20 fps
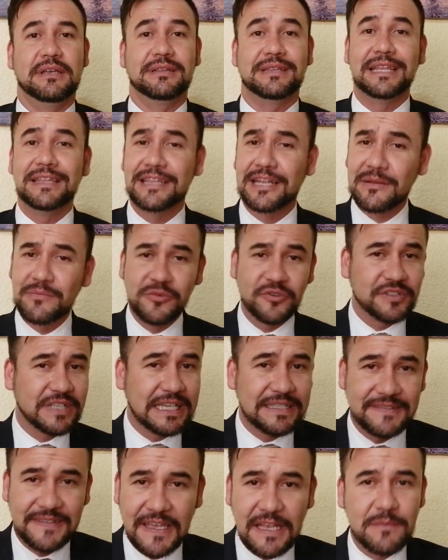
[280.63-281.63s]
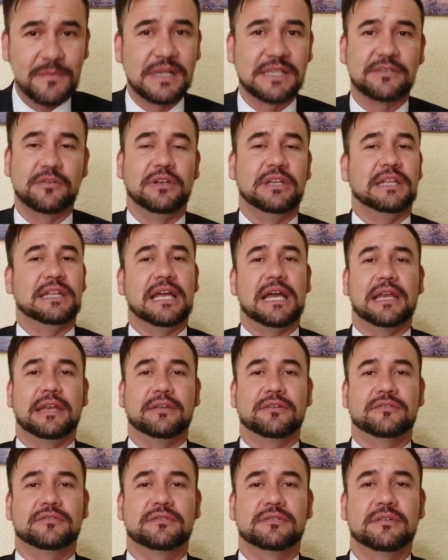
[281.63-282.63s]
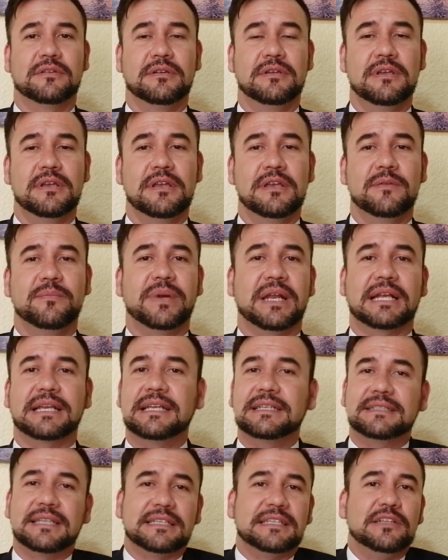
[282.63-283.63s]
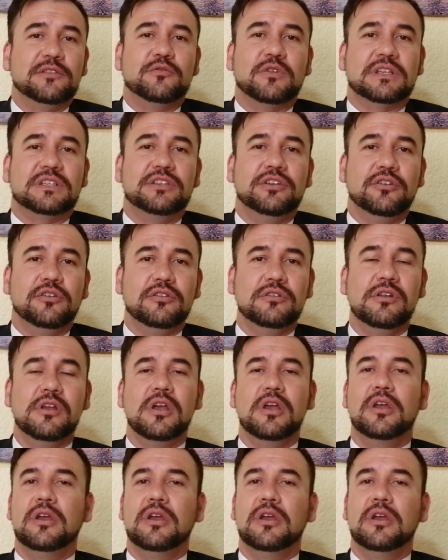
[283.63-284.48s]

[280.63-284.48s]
Tendremos que ser más solidarios para que esta situación